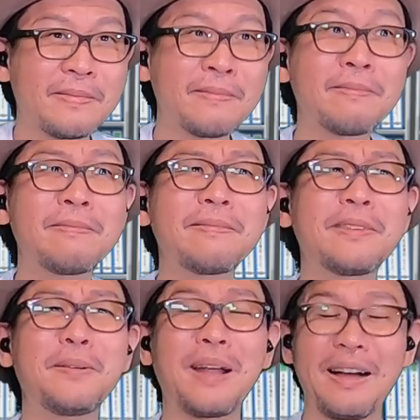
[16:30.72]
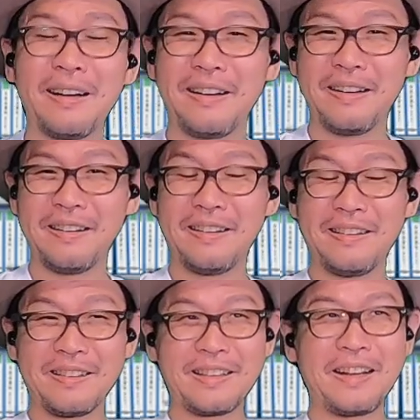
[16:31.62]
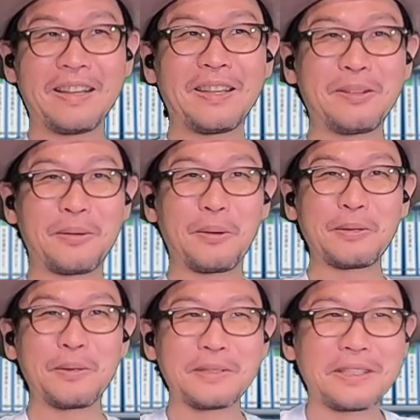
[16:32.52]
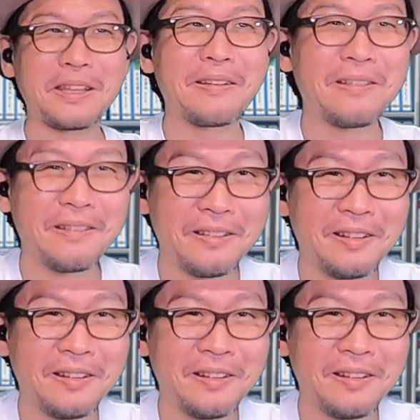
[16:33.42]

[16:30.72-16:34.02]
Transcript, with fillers: うーん、ほらターゲットロックオンされたよ。